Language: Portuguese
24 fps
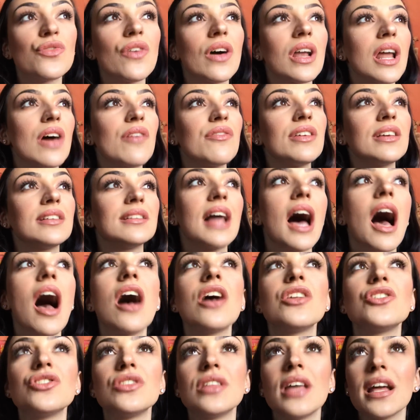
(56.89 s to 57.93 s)
de falar a
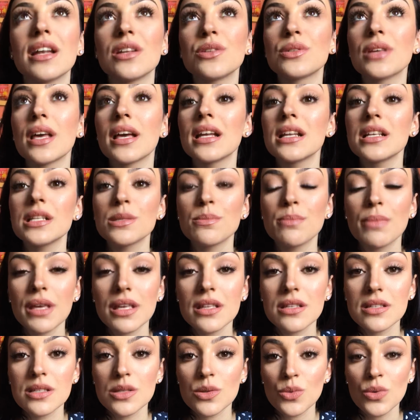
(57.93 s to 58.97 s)
verdade delas, o que, é que elas
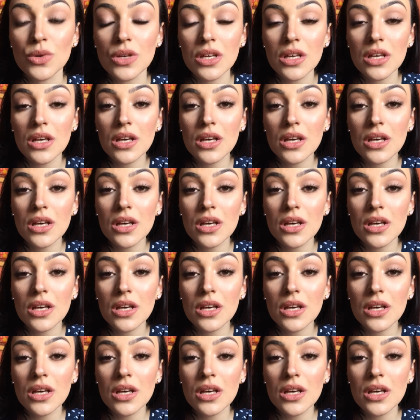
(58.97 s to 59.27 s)
pensam.